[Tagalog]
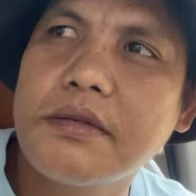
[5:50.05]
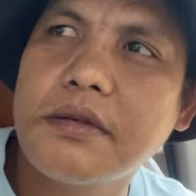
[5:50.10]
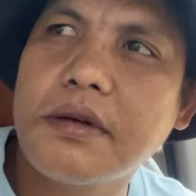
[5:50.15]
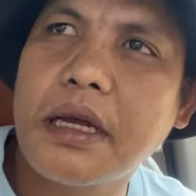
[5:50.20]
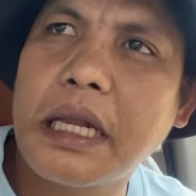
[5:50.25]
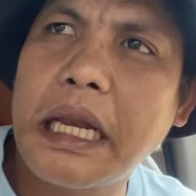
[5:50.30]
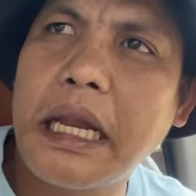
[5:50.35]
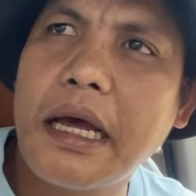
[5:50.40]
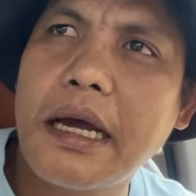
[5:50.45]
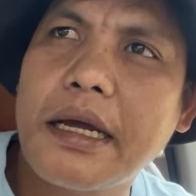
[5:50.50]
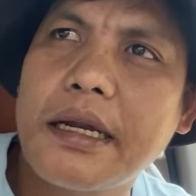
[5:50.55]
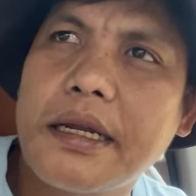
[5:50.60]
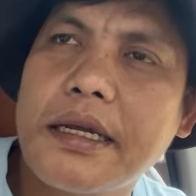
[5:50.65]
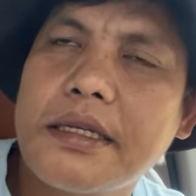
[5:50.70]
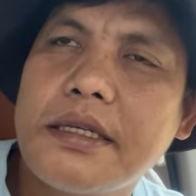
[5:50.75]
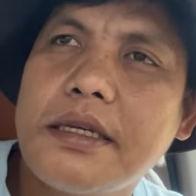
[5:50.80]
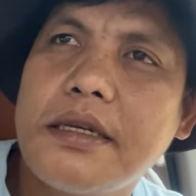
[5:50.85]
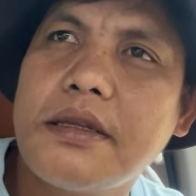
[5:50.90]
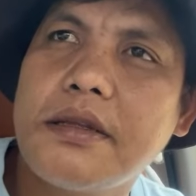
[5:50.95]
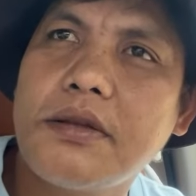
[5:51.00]
kailangan
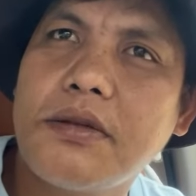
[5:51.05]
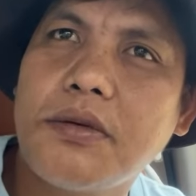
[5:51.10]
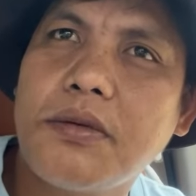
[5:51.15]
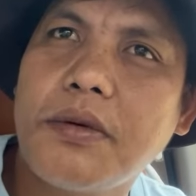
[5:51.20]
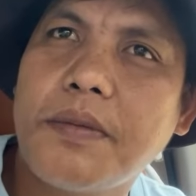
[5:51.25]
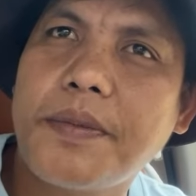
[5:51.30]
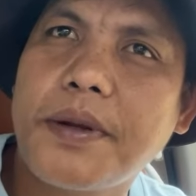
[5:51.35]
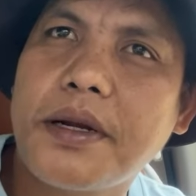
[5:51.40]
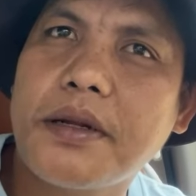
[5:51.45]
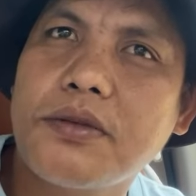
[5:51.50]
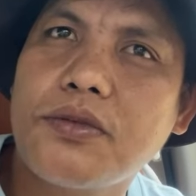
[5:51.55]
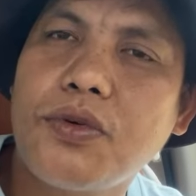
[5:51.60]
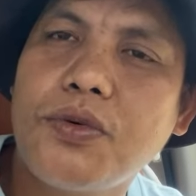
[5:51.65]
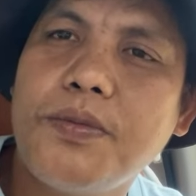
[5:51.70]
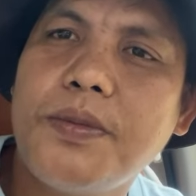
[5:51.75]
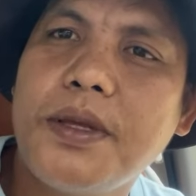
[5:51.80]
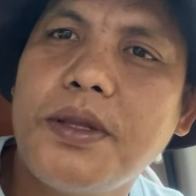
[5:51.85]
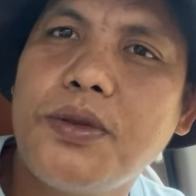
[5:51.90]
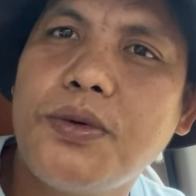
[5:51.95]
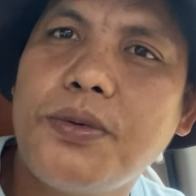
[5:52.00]
kasi to, parang
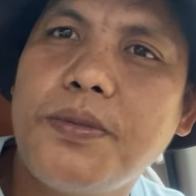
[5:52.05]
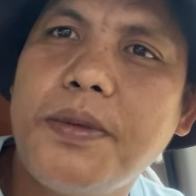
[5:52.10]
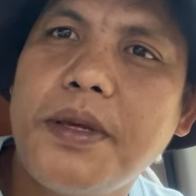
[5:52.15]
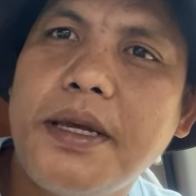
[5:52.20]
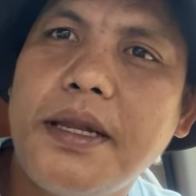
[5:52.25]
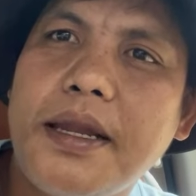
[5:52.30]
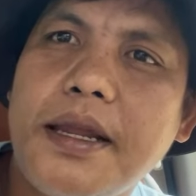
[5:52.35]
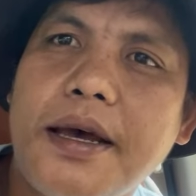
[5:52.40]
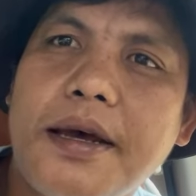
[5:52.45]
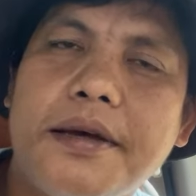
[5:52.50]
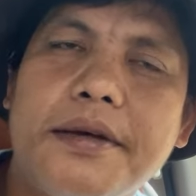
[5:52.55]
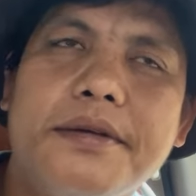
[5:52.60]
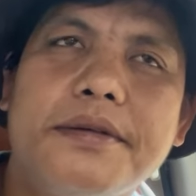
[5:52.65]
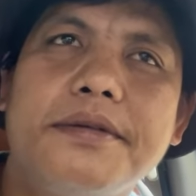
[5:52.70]
tubig-tubig lang